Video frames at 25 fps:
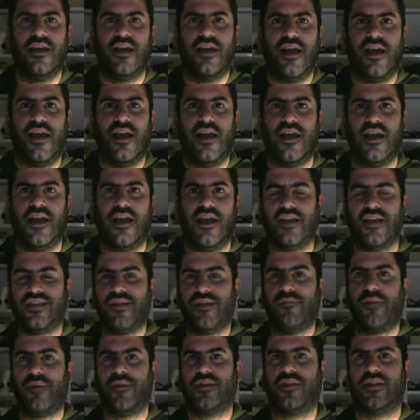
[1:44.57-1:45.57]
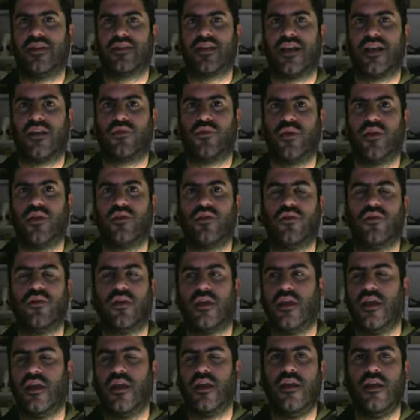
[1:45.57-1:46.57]
eh, es simplemente es
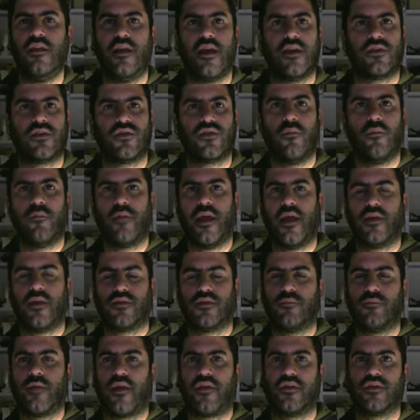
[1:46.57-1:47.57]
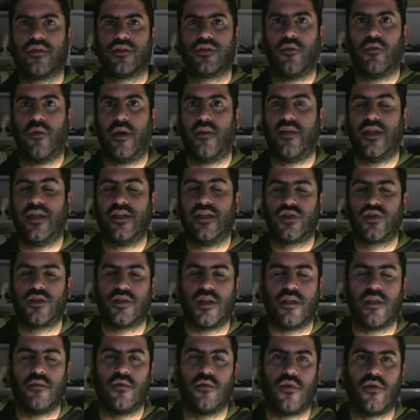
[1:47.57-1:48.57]
gratuito y es un, es pedazo de software. De hecho,
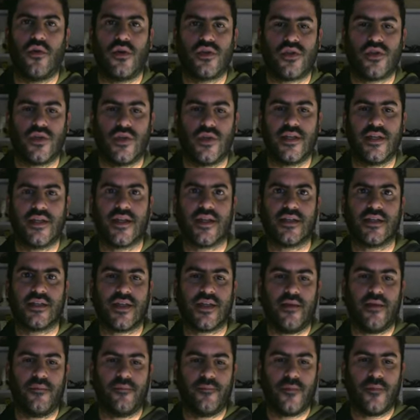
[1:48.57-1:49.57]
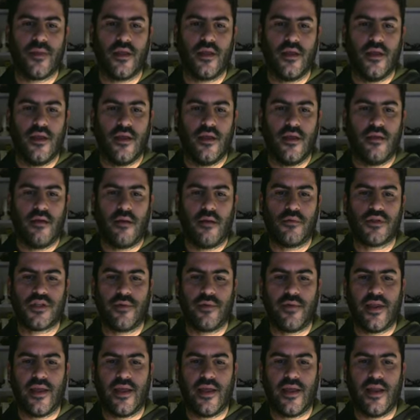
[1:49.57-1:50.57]
este dibujo lo he hecho en Inkscape. Vamos a
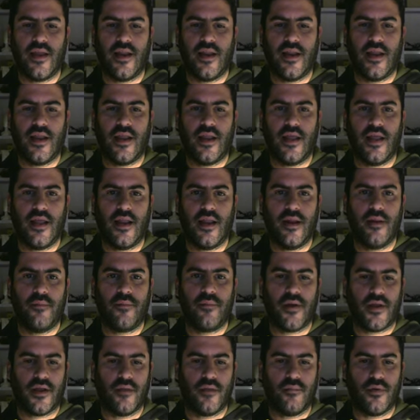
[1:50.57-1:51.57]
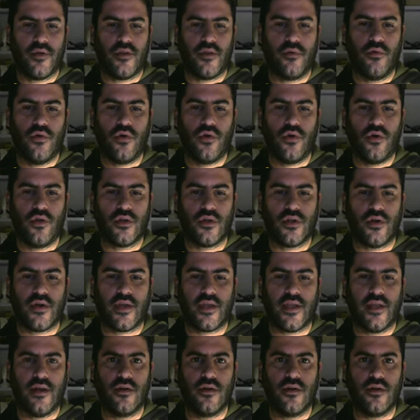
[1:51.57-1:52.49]
ver, el, por ejemplo, el dibujo. Lo tengo aquí en